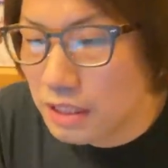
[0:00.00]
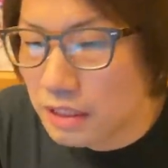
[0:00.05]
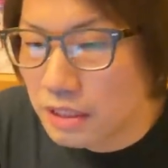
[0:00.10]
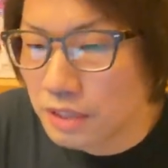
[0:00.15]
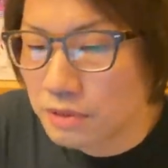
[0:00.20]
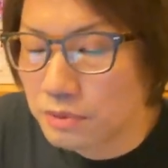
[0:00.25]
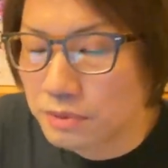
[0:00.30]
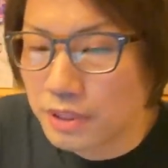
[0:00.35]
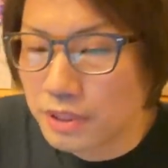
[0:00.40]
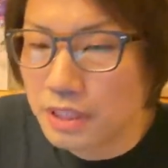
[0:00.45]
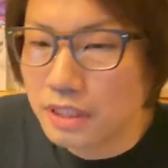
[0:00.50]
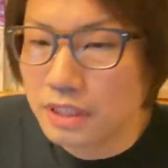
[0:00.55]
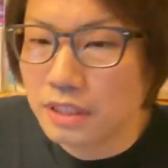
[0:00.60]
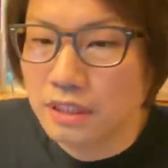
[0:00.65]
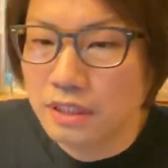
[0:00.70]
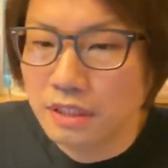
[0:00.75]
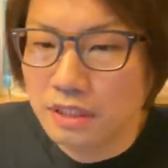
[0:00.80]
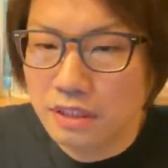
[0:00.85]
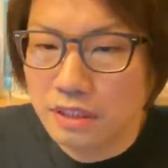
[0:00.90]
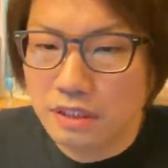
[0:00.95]
なので、
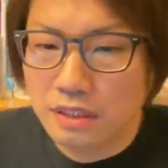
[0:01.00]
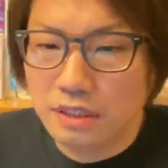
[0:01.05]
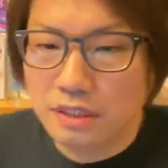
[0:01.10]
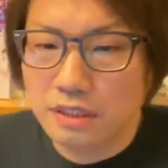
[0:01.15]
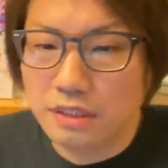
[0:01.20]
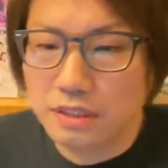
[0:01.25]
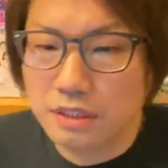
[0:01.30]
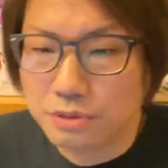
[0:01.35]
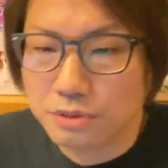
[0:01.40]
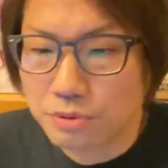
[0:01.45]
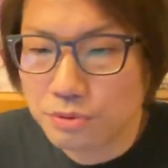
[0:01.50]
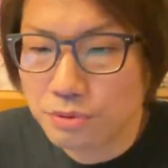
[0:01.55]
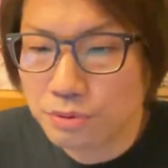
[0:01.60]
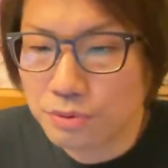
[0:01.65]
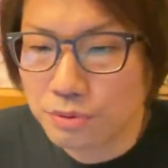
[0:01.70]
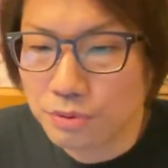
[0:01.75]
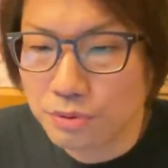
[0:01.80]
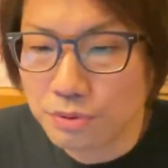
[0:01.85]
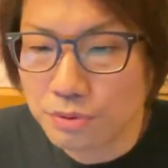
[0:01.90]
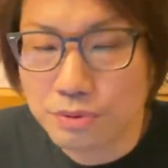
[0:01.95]
えー、と今
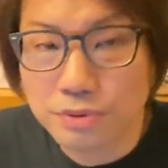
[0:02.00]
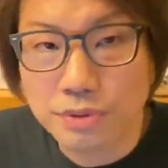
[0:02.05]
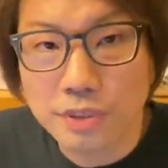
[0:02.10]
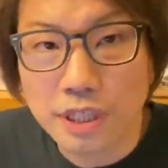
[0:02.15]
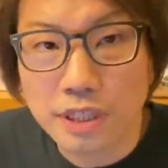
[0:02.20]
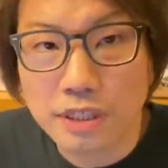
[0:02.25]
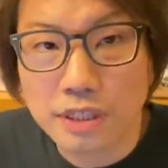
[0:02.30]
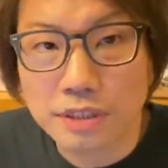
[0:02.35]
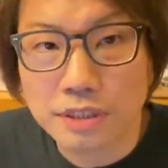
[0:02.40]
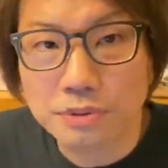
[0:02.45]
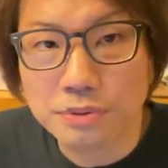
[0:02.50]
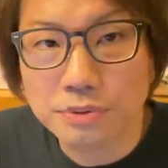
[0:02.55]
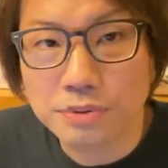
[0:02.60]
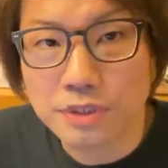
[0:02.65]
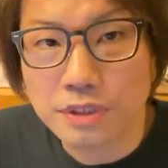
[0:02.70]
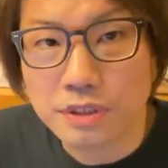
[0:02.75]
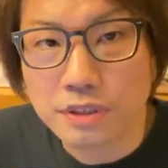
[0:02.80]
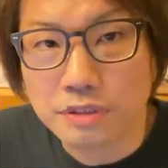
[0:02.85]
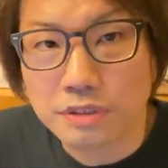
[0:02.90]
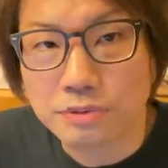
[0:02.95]
日の夜の段階どういうふう
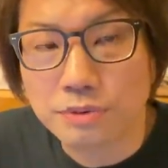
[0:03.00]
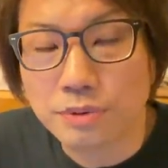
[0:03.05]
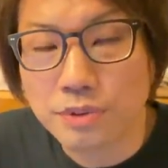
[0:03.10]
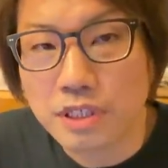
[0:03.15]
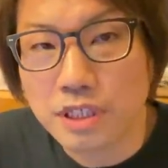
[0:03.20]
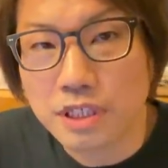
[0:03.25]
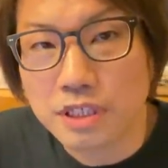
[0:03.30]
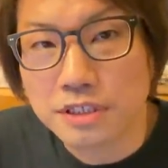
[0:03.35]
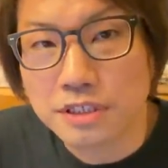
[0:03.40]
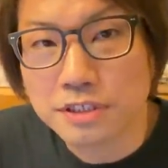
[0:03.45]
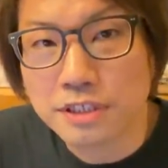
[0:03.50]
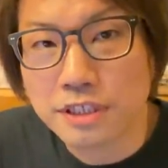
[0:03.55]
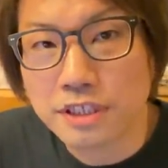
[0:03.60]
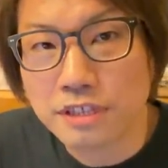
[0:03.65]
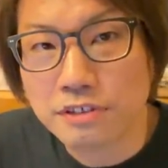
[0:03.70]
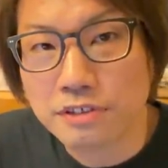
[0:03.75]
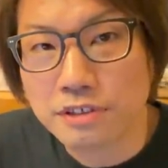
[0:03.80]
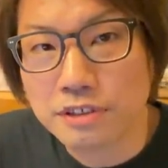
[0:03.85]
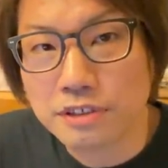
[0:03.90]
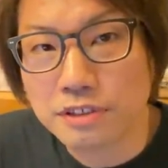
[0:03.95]
な動きがインスタであ
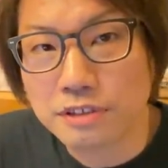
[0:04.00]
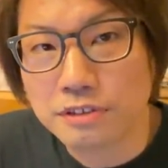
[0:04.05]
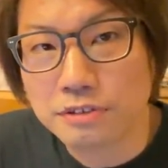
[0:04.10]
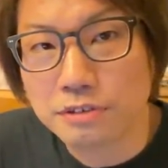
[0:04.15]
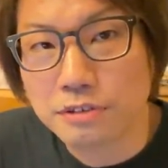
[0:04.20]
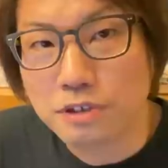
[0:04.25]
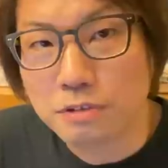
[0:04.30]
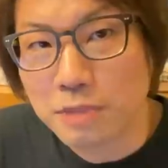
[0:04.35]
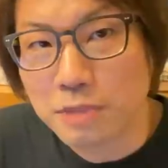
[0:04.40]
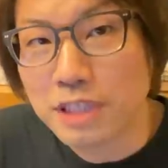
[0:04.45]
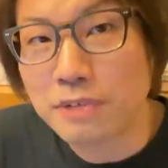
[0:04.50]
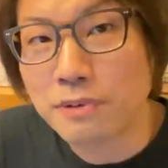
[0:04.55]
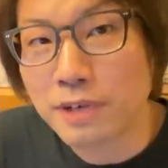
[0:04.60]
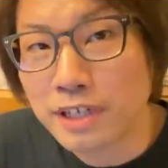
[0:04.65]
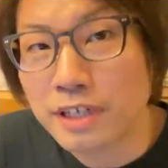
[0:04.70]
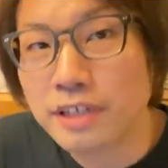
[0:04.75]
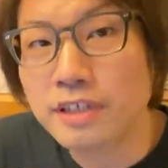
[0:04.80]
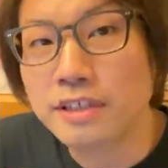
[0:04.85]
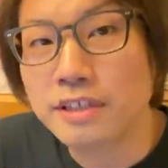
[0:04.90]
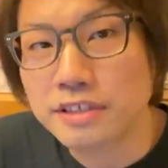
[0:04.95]
るかっていうのはまだわ
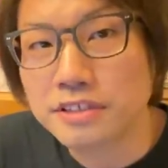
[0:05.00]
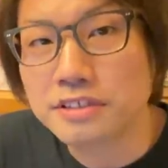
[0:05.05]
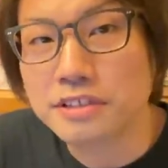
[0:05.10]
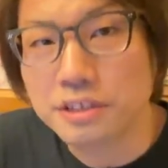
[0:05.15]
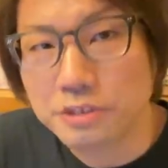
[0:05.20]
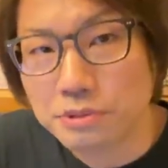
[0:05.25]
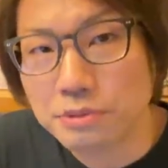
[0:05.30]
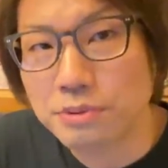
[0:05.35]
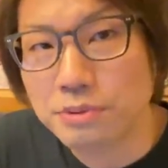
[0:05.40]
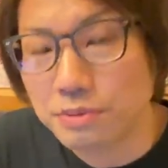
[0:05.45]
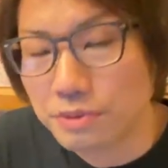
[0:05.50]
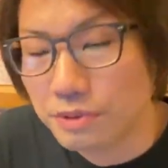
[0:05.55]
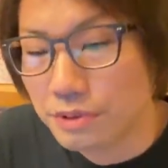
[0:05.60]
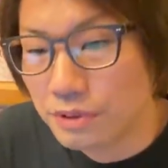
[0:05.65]
からないですけど、